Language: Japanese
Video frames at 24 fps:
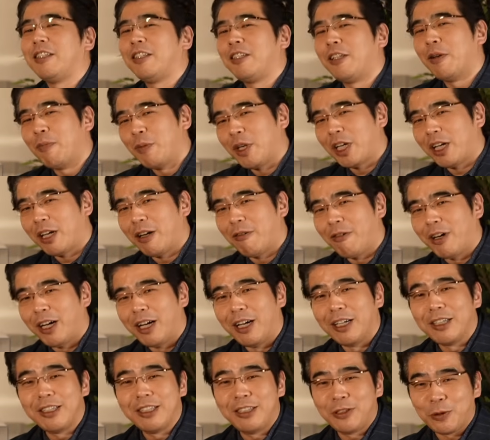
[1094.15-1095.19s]
現場からは
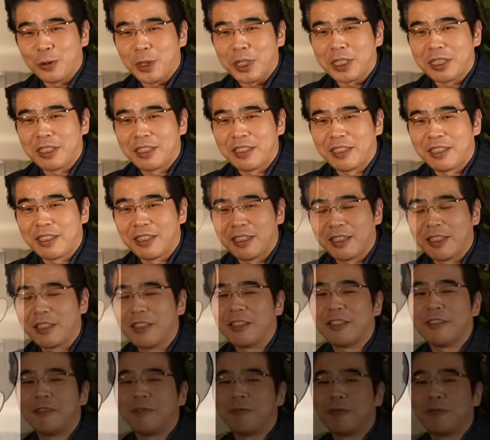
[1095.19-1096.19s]
以上です